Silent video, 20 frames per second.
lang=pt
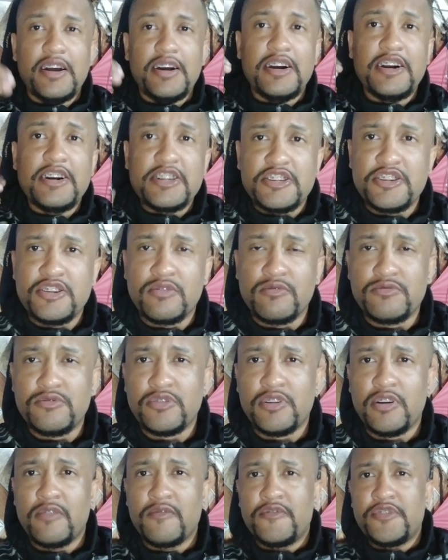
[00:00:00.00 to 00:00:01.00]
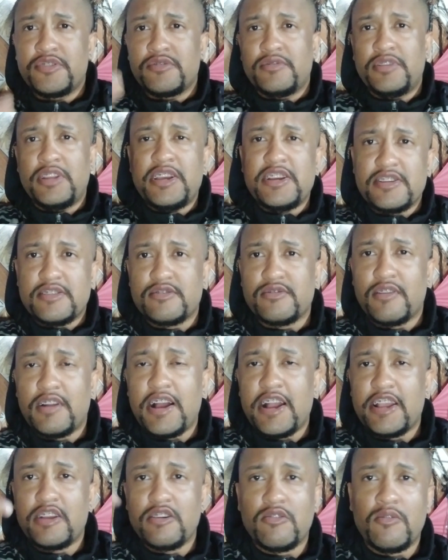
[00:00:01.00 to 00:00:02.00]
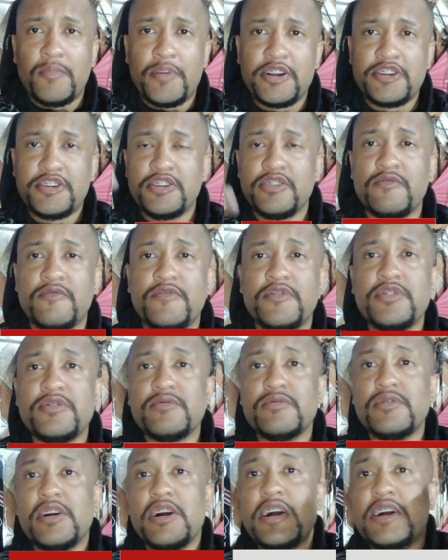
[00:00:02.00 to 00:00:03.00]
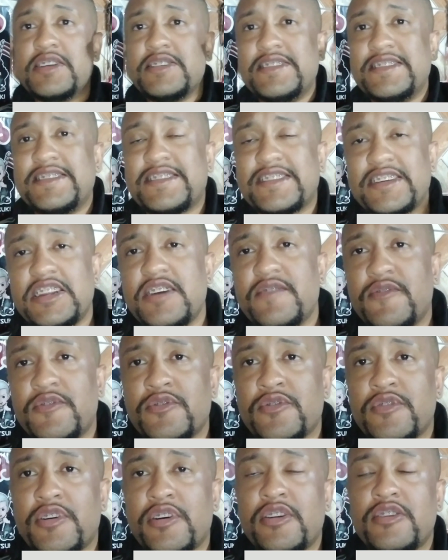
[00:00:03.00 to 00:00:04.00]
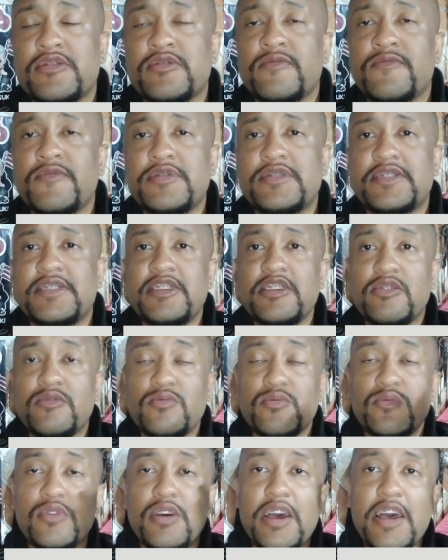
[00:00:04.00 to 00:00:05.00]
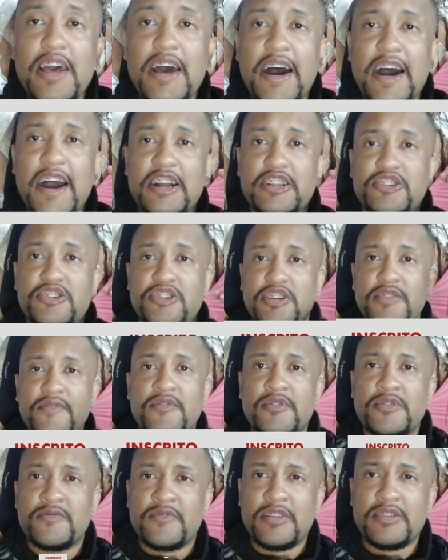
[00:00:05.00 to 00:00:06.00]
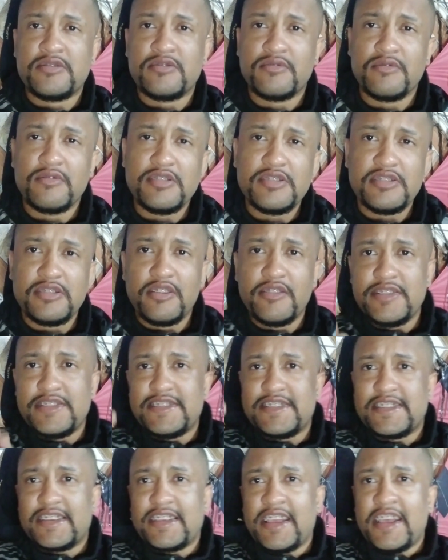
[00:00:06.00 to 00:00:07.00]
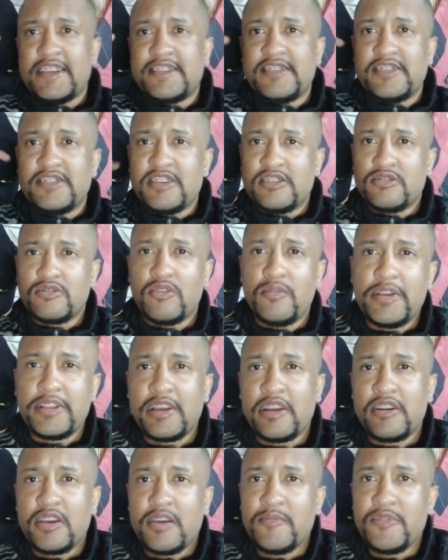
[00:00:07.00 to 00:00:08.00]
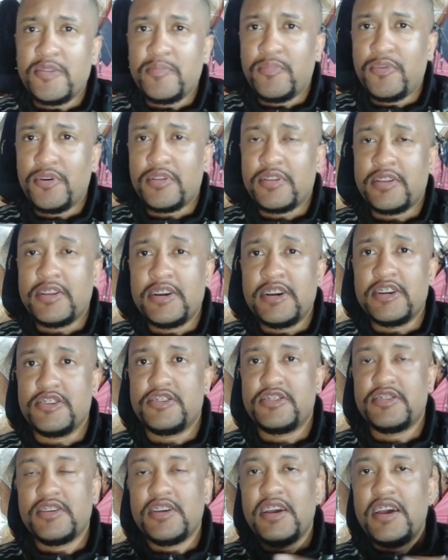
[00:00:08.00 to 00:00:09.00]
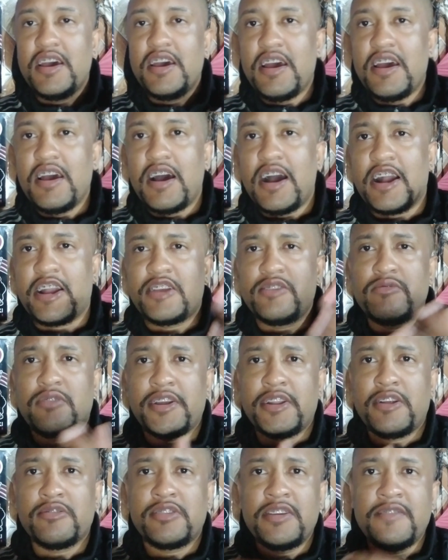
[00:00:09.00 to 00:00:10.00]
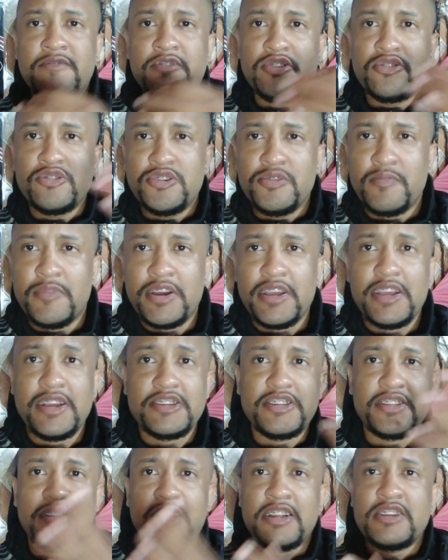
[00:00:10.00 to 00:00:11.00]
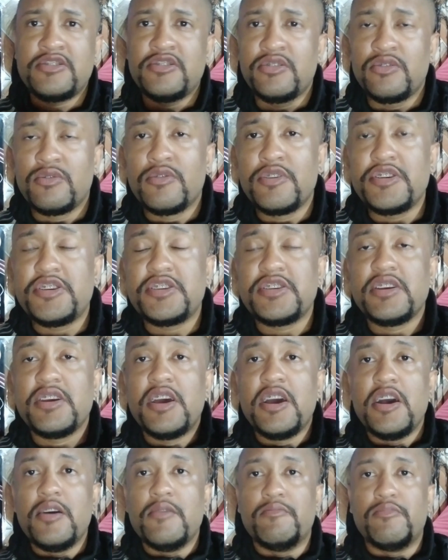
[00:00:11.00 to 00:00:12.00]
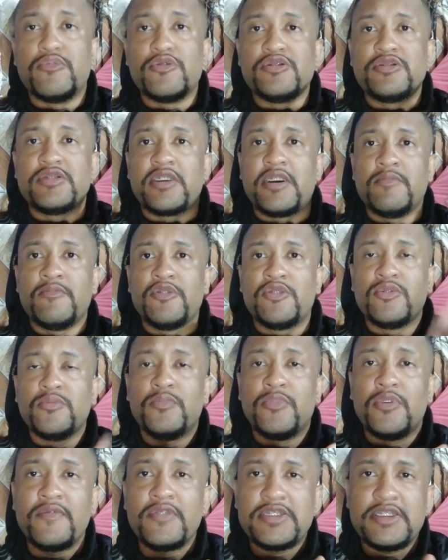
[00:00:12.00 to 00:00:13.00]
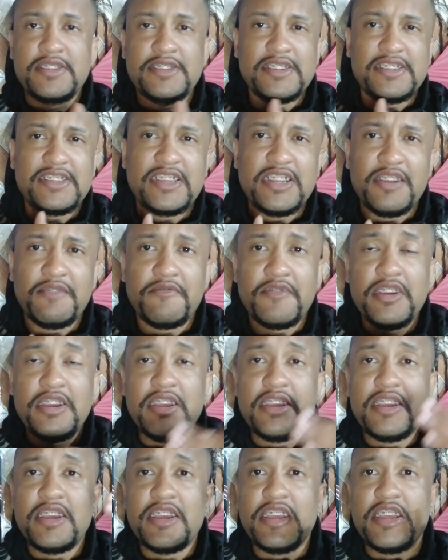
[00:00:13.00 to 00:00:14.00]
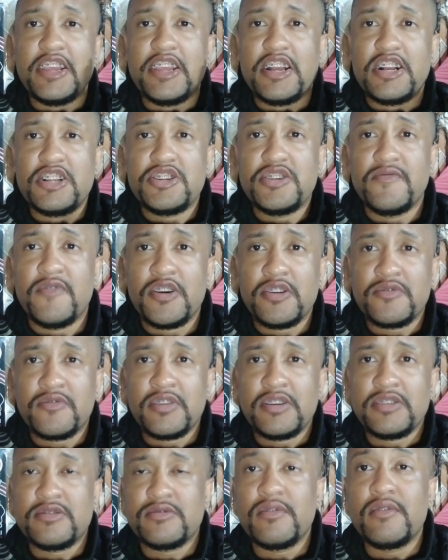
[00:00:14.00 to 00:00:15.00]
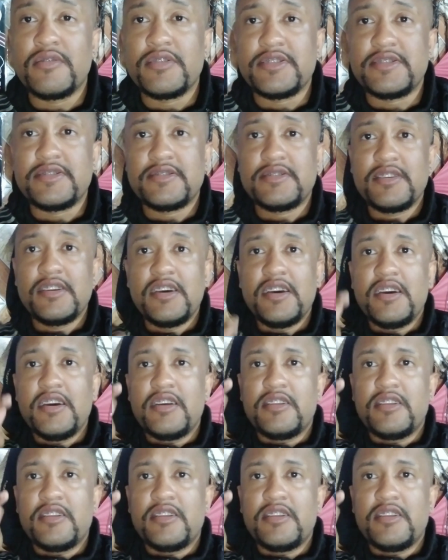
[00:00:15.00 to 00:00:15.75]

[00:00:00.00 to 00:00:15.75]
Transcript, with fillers: Antes de continuar o vídeo, deixa seu like, compartilhe o vídeo, se inscreva no canal se não for inscrito, ative as notificações, não esquece de deixar seu comentário que é muito importante. Aqui no canal tem vídeo de manhã, de tarde e de noite, por isso que é muito bom você se inscrever e ativar as notificações.